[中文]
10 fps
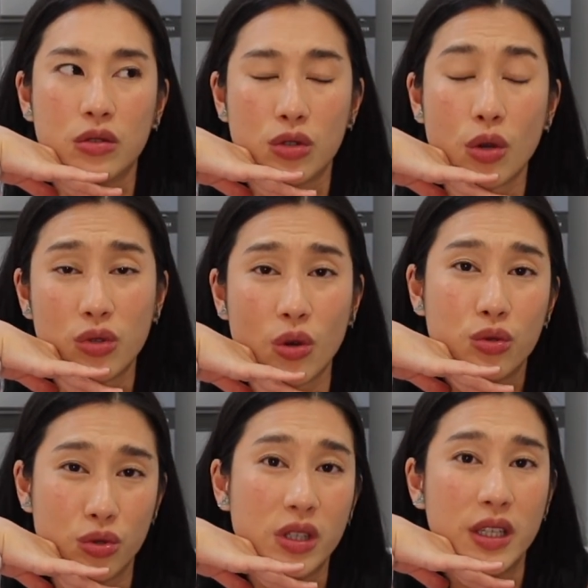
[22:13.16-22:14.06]
中庸
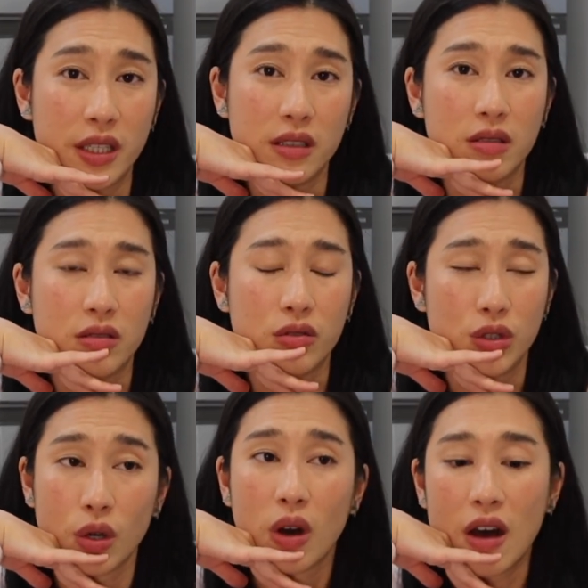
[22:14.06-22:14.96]
均衡
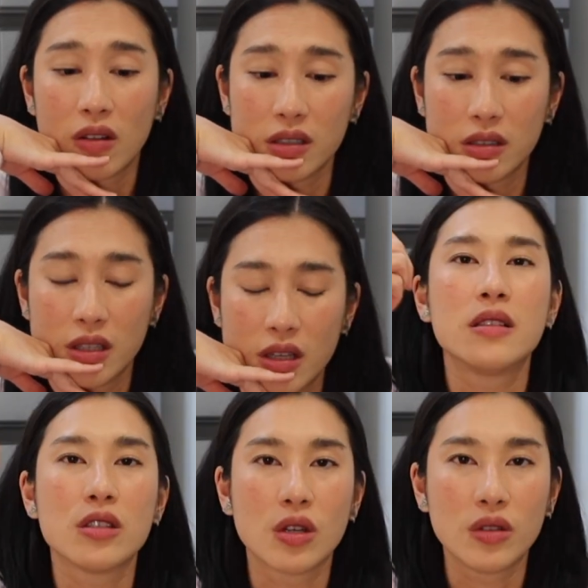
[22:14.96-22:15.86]
就好了，
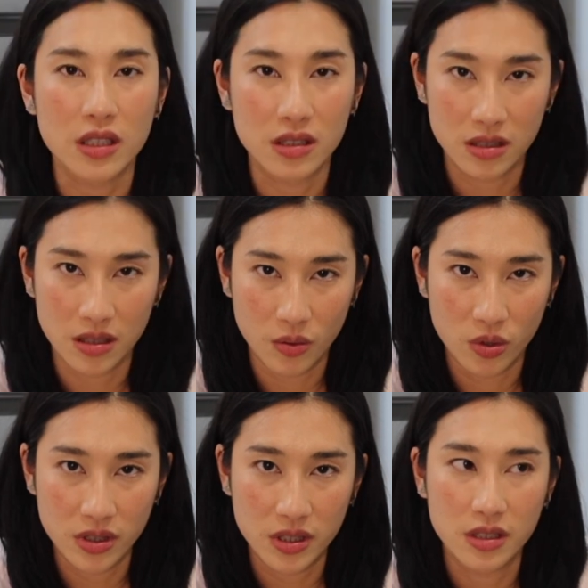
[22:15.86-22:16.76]
这种饮食的
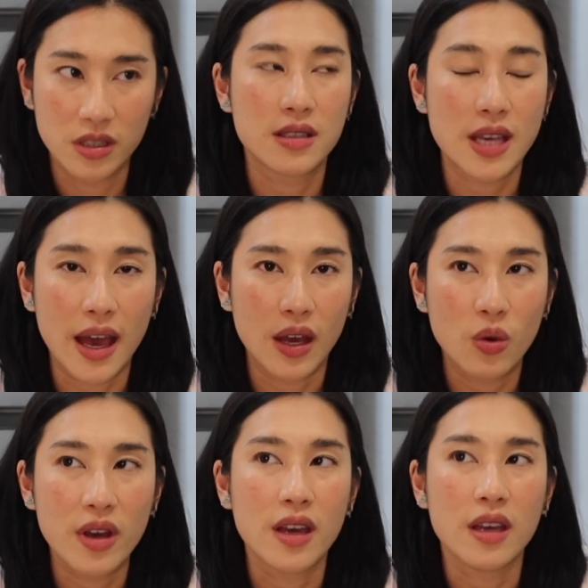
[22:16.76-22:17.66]
模式才
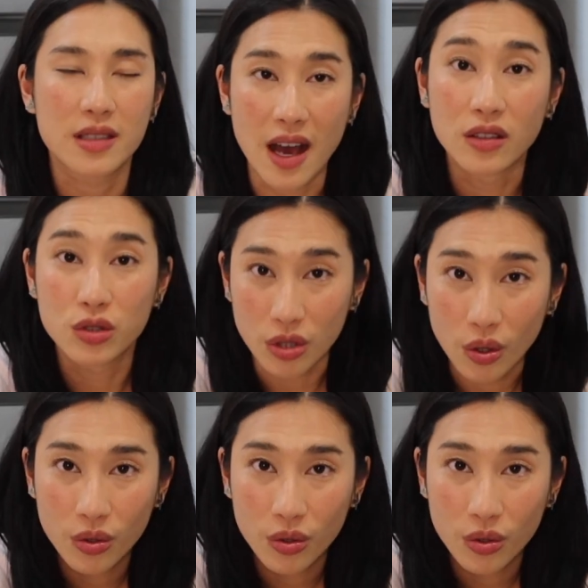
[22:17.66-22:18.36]
会长久。